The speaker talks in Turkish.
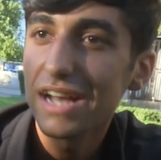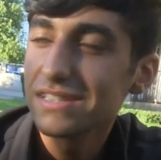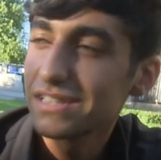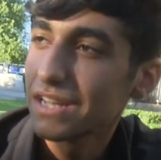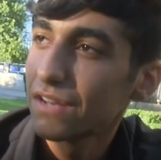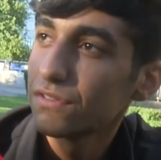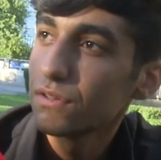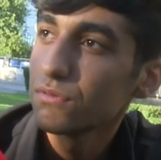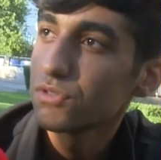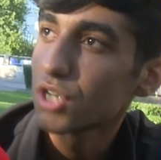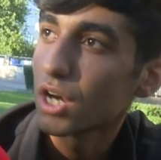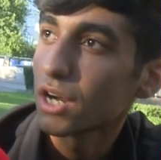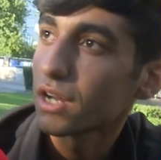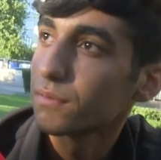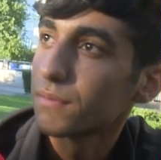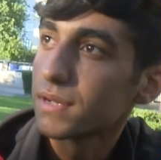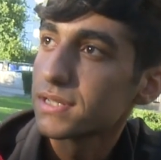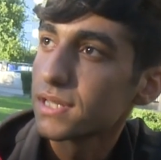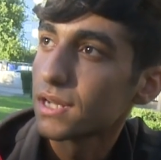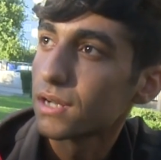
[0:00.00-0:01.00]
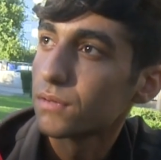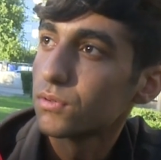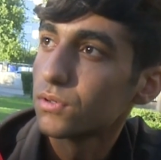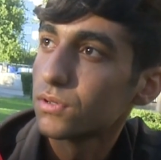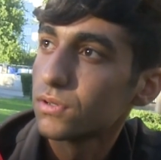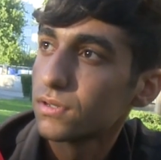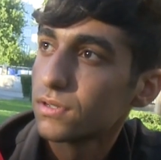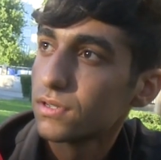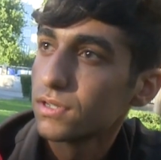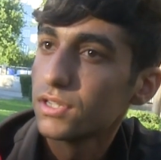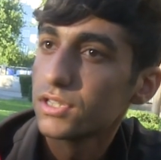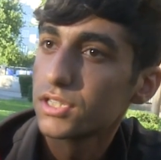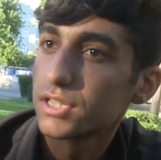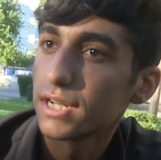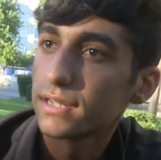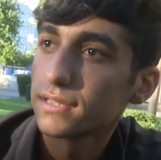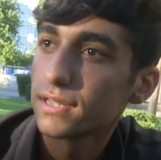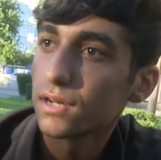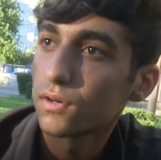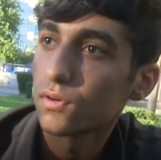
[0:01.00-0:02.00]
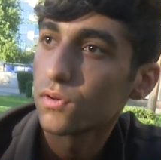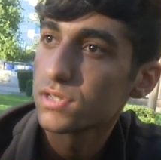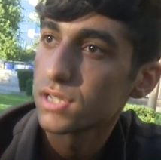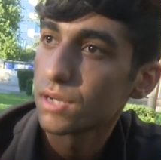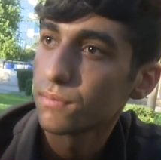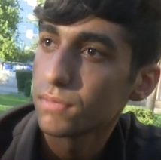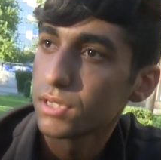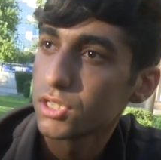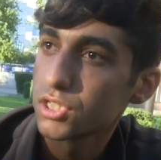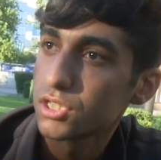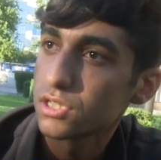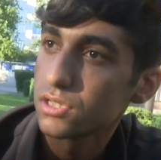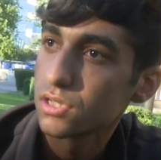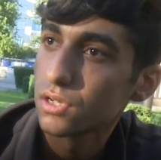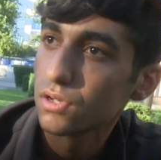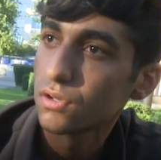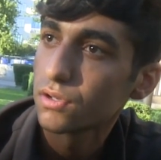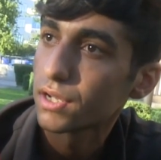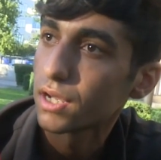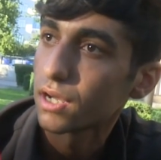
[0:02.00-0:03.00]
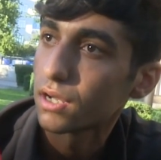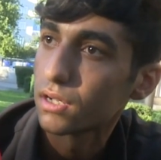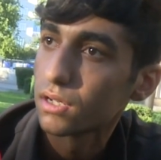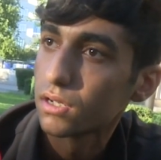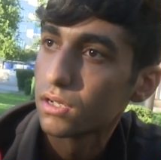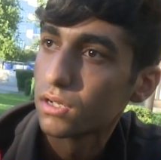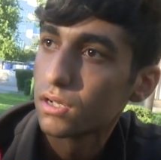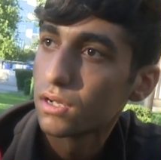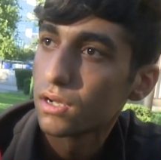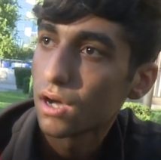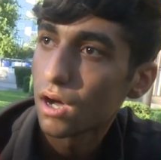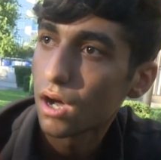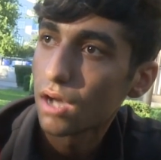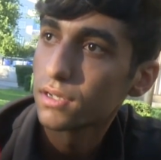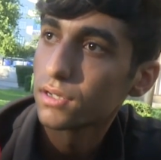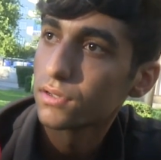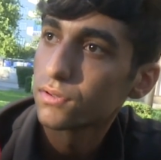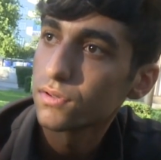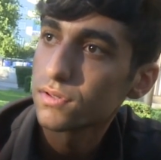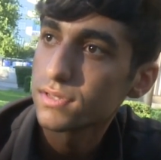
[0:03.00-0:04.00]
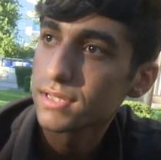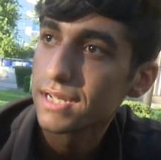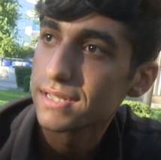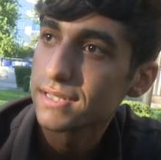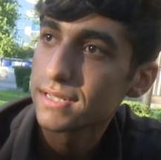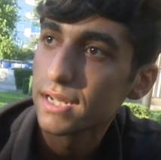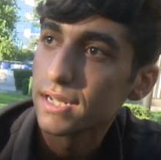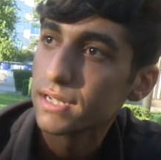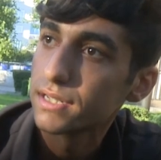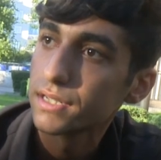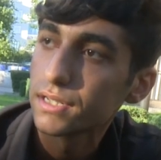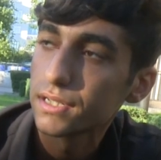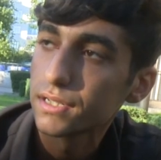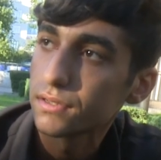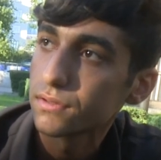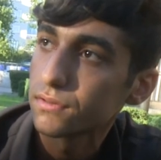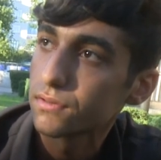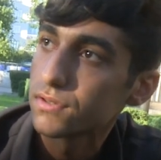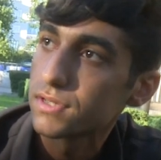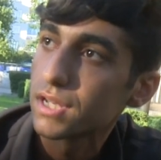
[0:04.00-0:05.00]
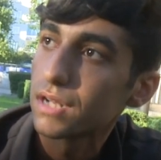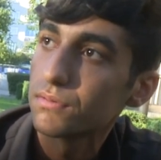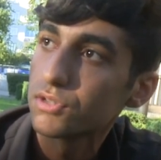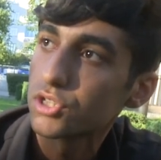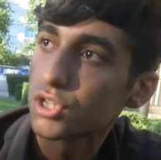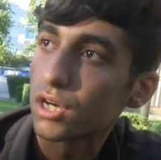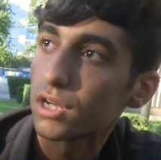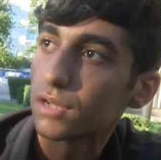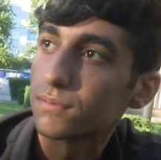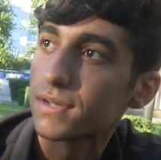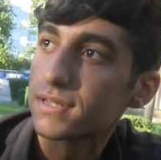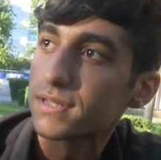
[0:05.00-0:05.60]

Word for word: En sevdiğim şarkı mesela bu İçerinde Hozan Beşir söylüyor ya Aynen onun sesiyle ilgili güzel bir şarkı